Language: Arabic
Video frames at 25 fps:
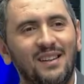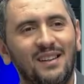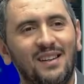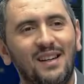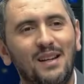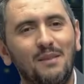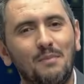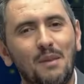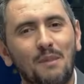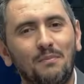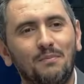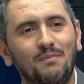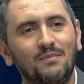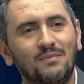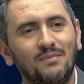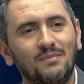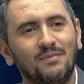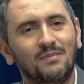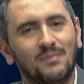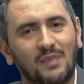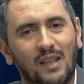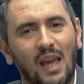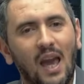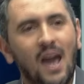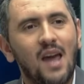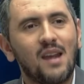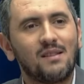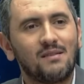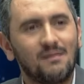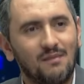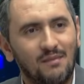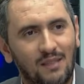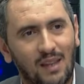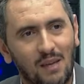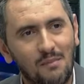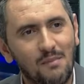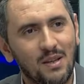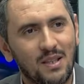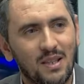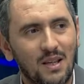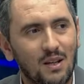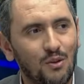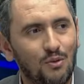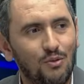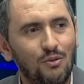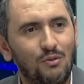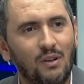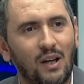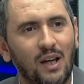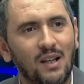اللي ما كان كما
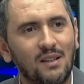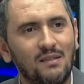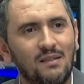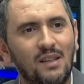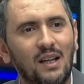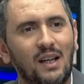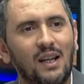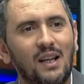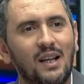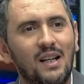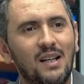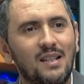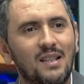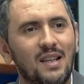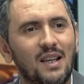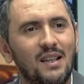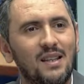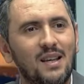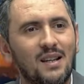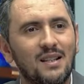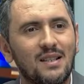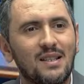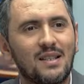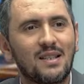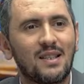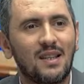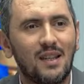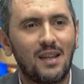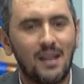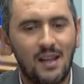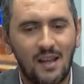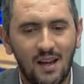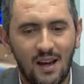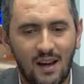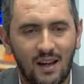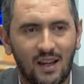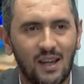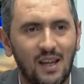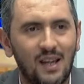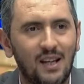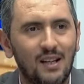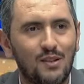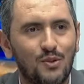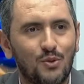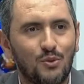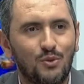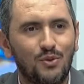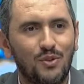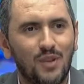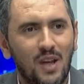تنقولوا كانت ديك الجلسه ديال الصينيه
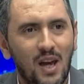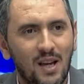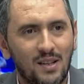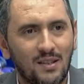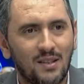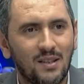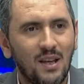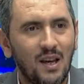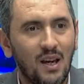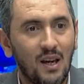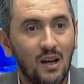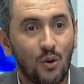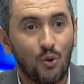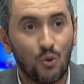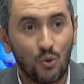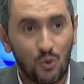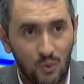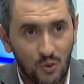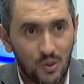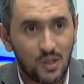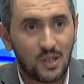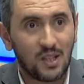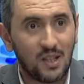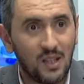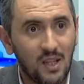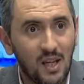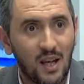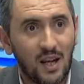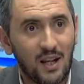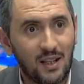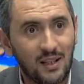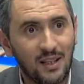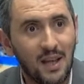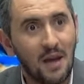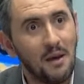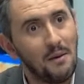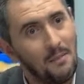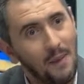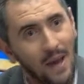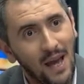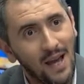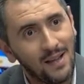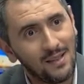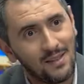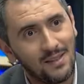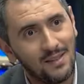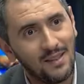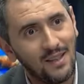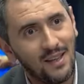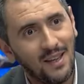كيجلسوا الناس والصينيه راه عندها
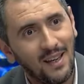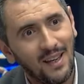ابعاد